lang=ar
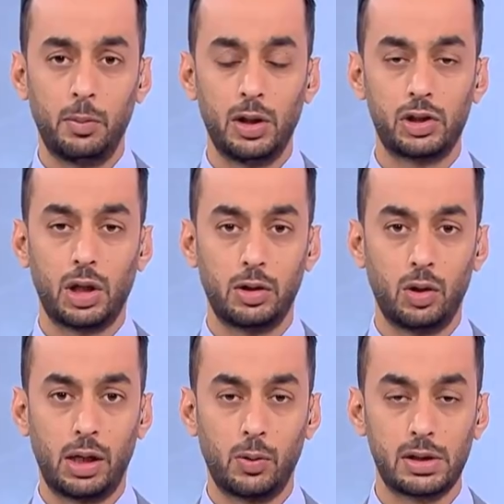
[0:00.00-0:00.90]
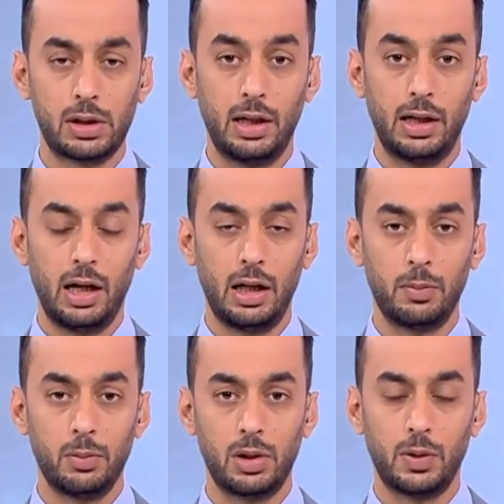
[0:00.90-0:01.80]
مؤشر الدولار وصل إلى أعلى
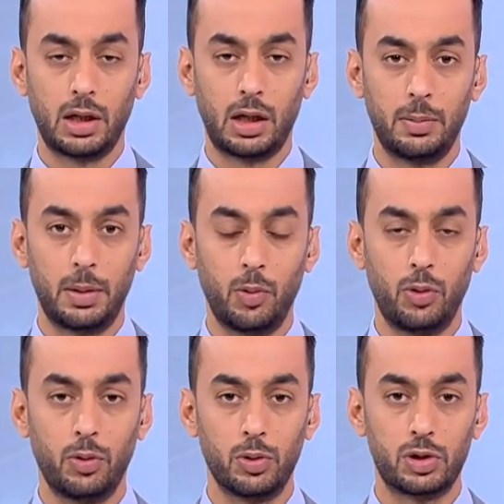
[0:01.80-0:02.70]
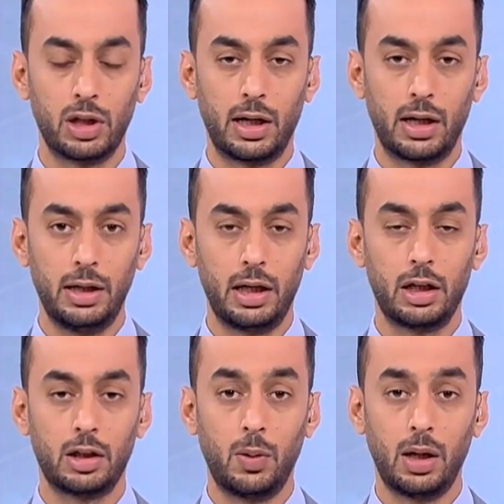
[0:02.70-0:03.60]
مستوى تقريبا منذ شهرين هل
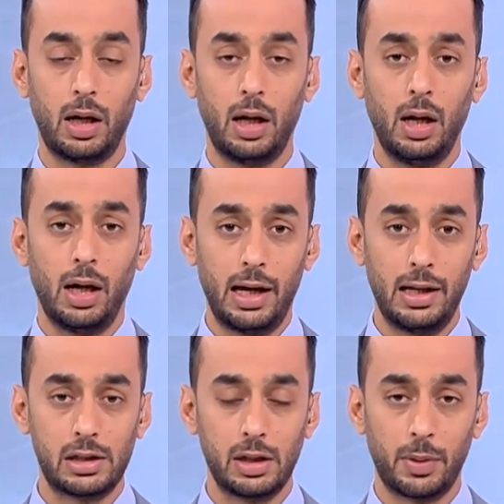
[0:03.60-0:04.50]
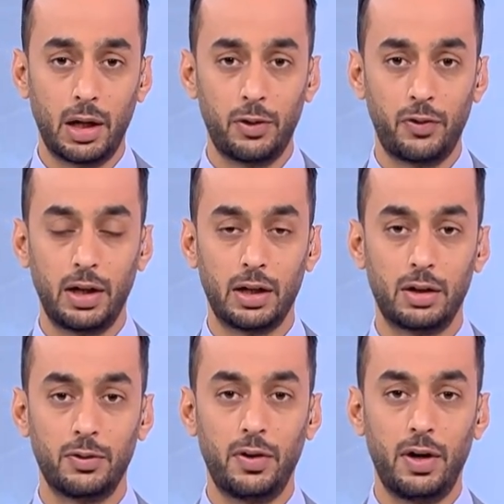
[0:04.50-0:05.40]
نتوقع الاستمرار في
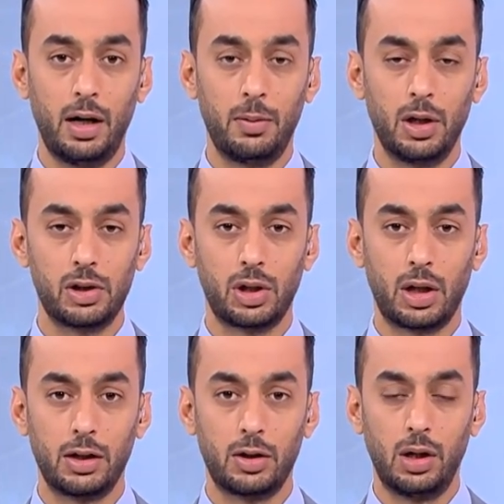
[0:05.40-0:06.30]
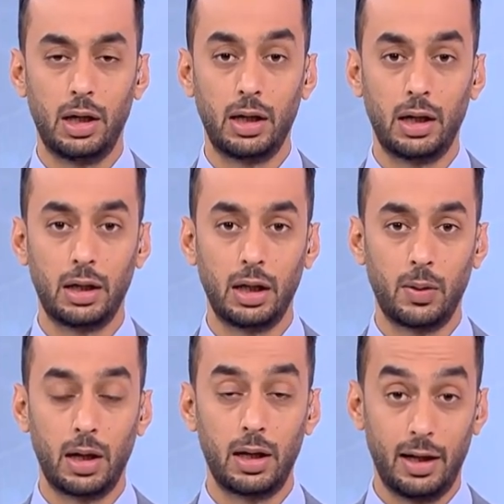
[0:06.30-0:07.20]
ارتفاع مؤشر الدولار يعني
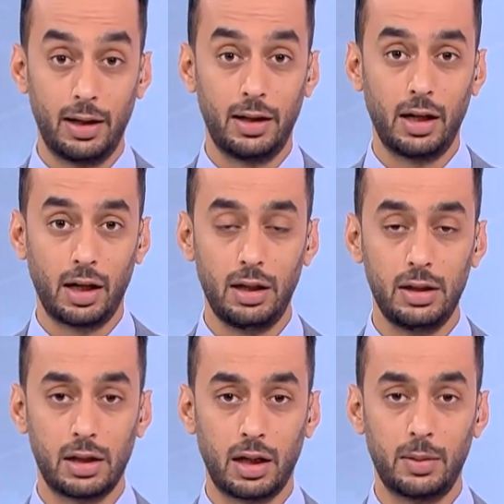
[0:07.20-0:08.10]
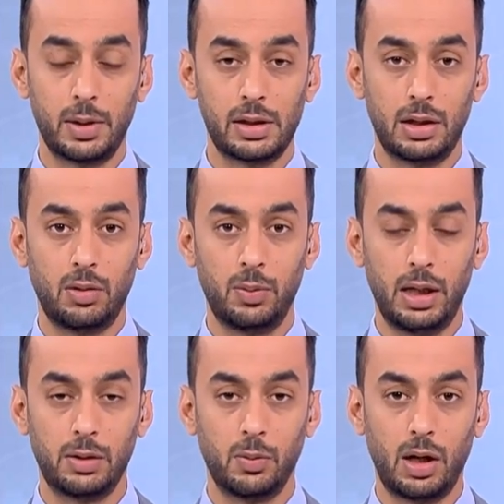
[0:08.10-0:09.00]
الذي يقيس تقريبا ست
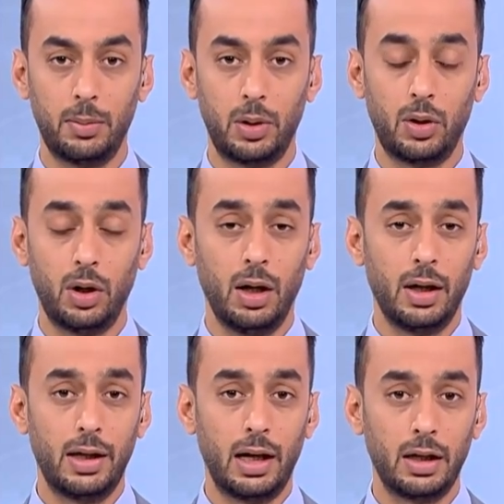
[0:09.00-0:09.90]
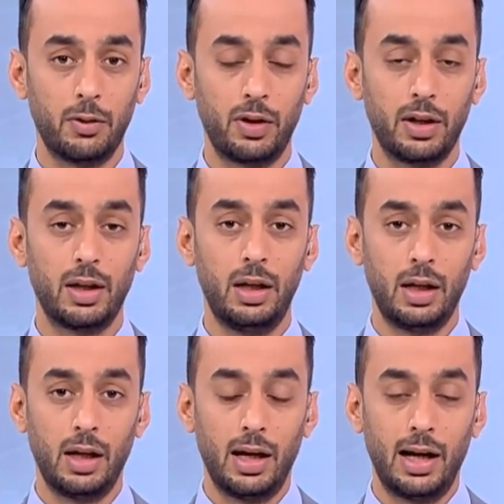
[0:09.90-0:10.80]
عملات مقابله يعني في ظل
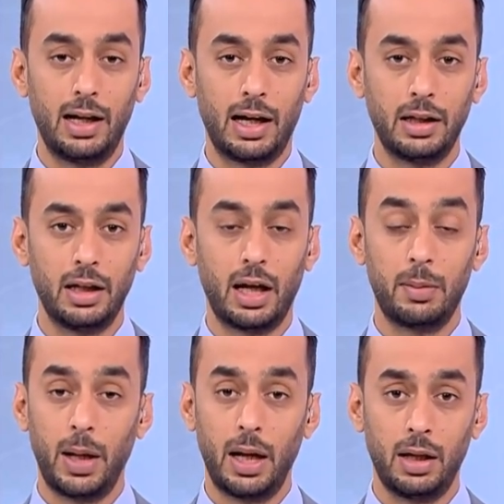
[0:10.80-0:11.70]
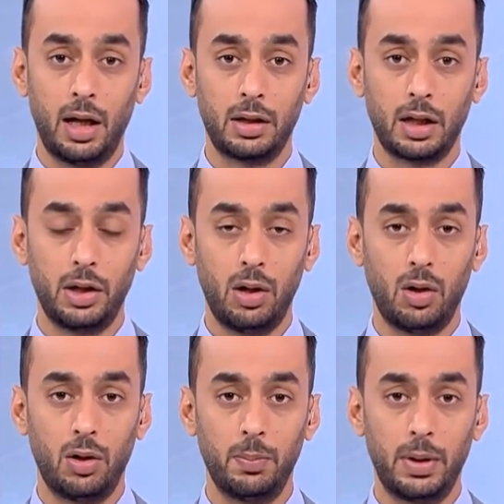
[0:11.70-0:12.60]
الحديث عن بأن التضخم